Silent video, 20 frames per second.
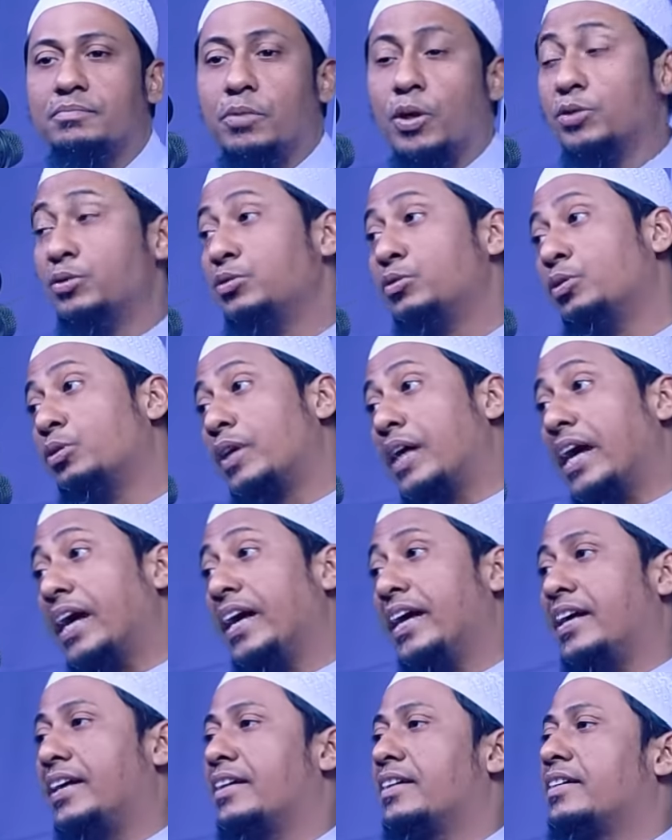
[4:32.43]
বন্ধুকে
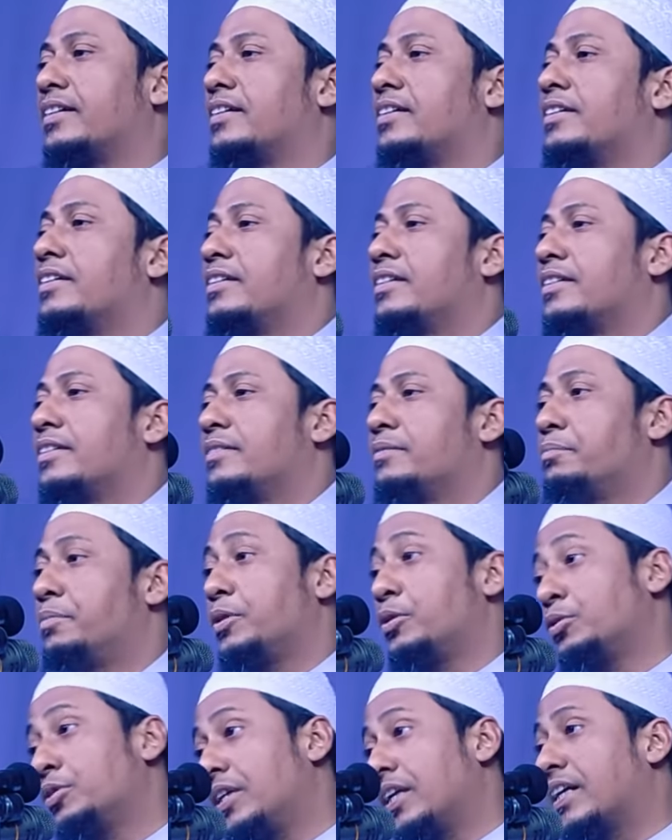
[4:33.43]

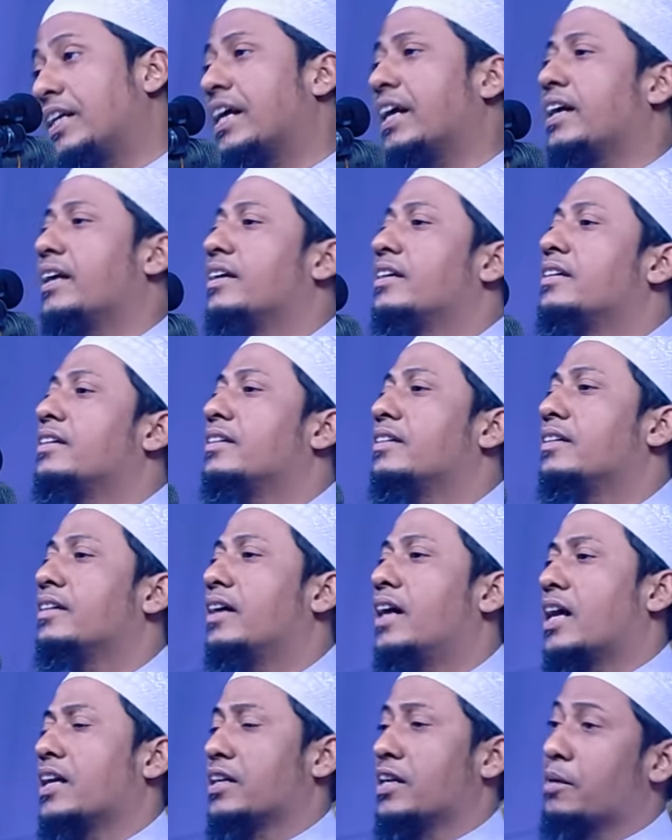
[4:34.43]
বিরোধীকে
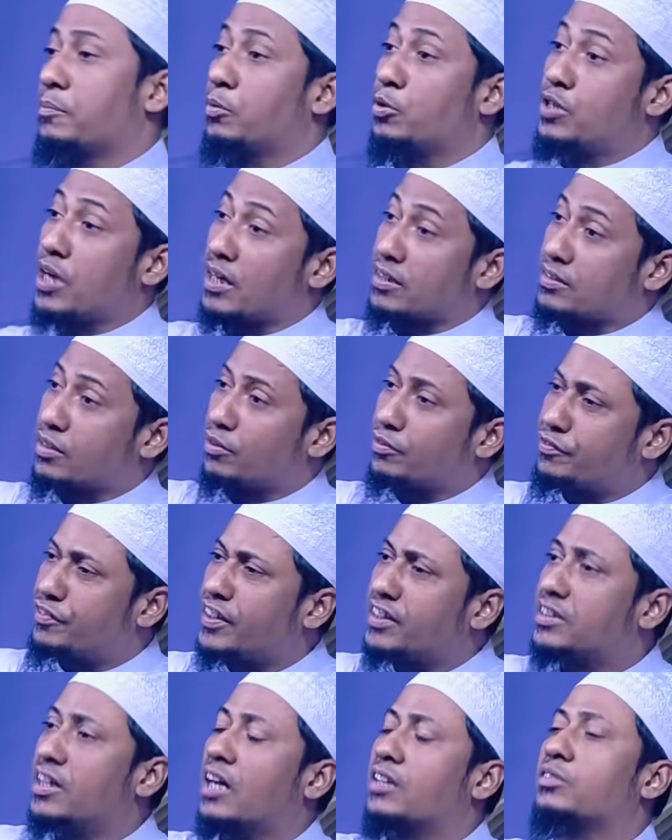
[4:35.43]
আল্লাহ বুঝার
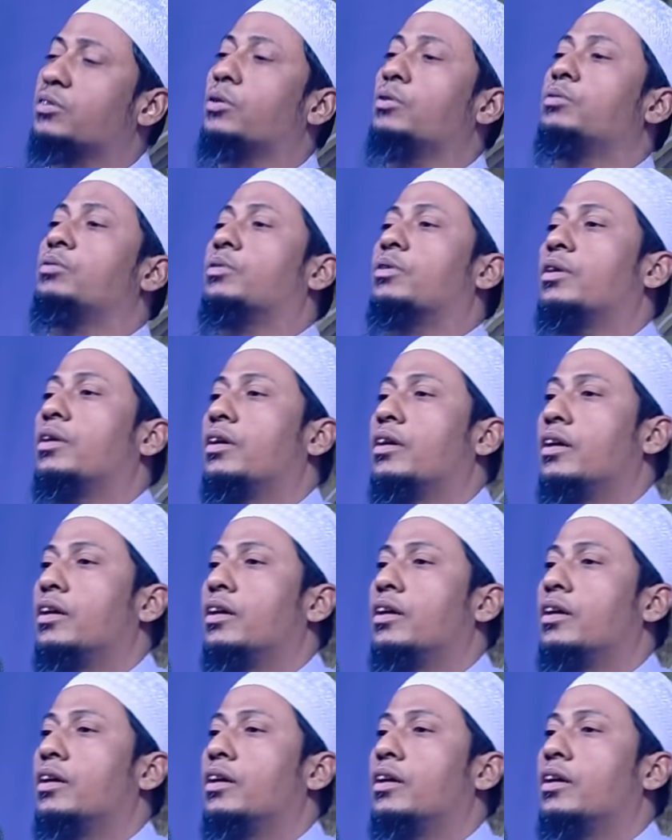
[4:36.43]
তৌফিক দান করুক